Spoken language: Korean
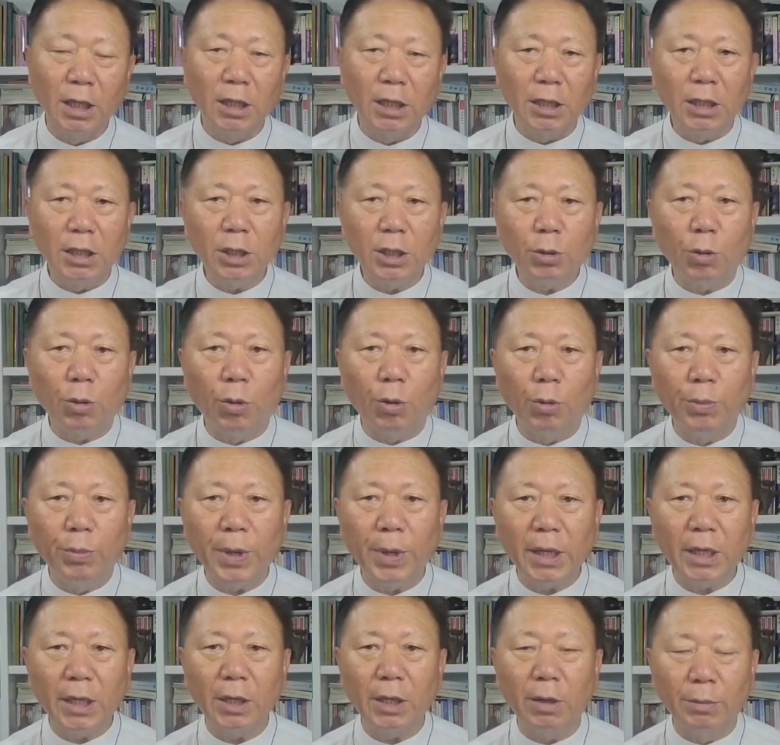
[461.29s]
이
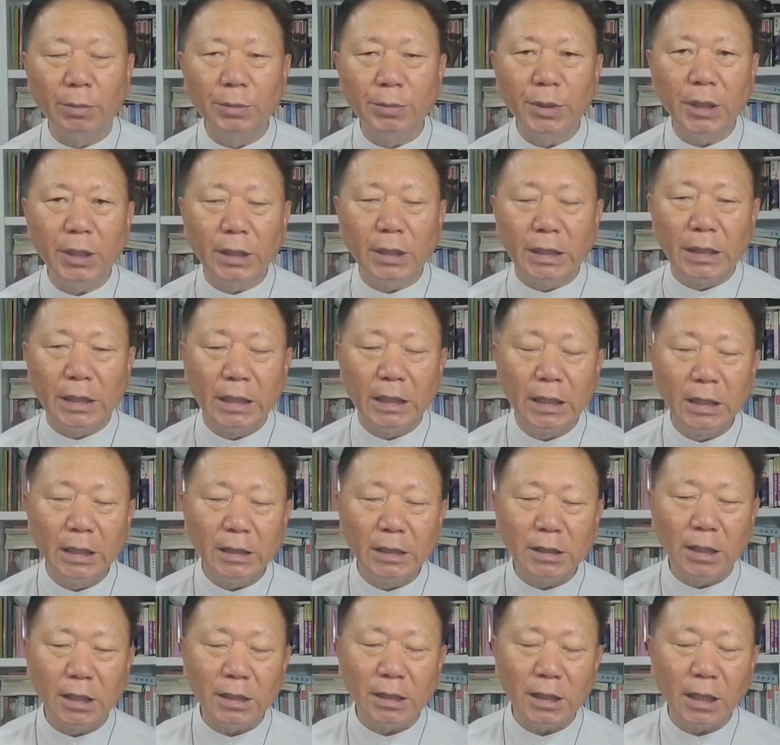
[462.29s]
고백이 없는
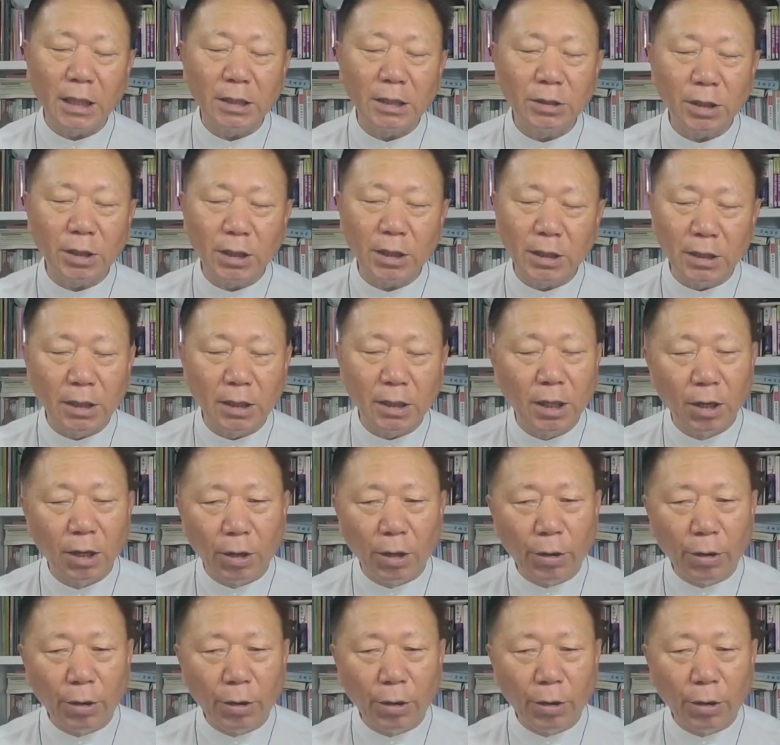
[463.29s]
세상적인